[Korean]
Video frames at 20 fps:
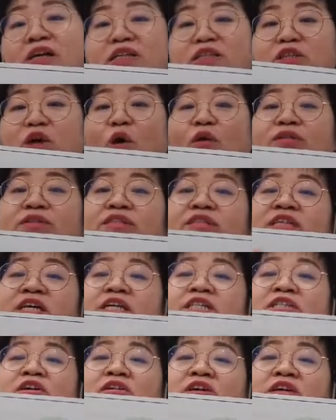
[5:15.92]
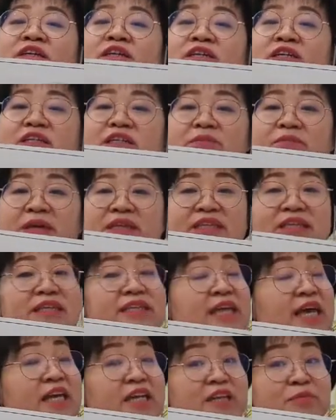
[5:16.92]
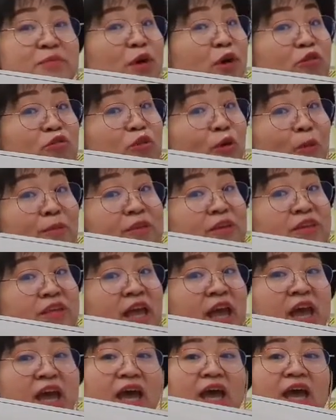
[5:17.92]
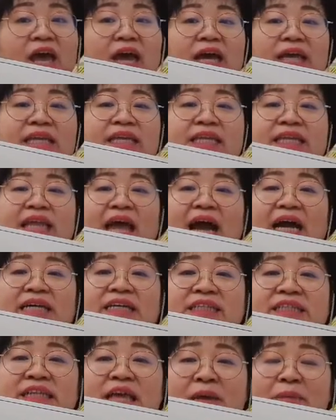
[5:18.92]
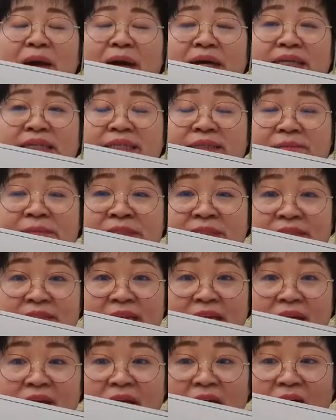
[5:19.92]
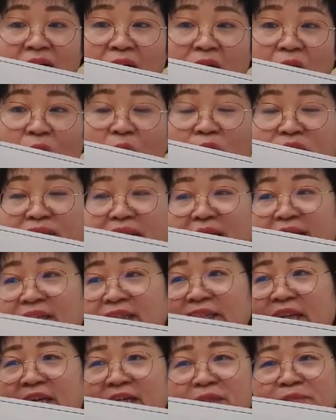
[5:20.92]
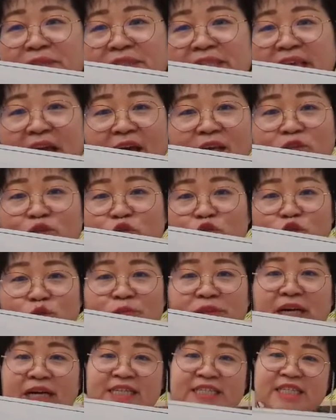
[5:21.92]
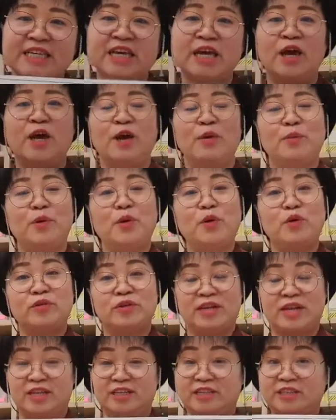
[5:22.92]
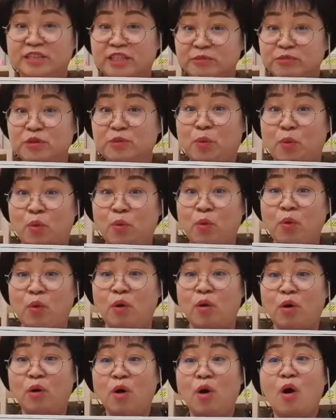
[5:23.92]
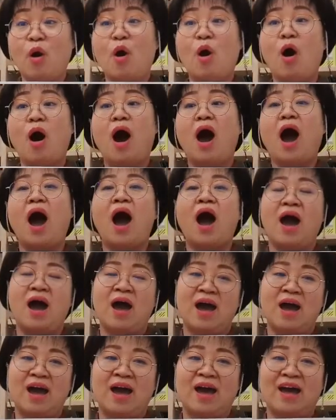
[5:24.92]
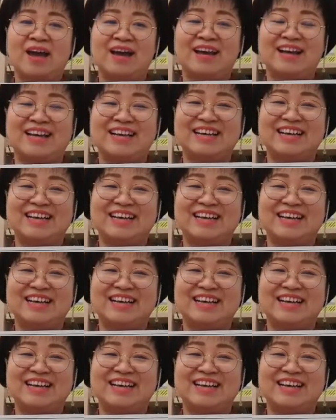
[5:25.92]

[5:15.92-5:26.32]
전체적인 그림의 디테일은 별로 없는데 이 당근의 만큼은 어, 당근의 그 미세한 주름까지 표현을 한 그림을 보고 아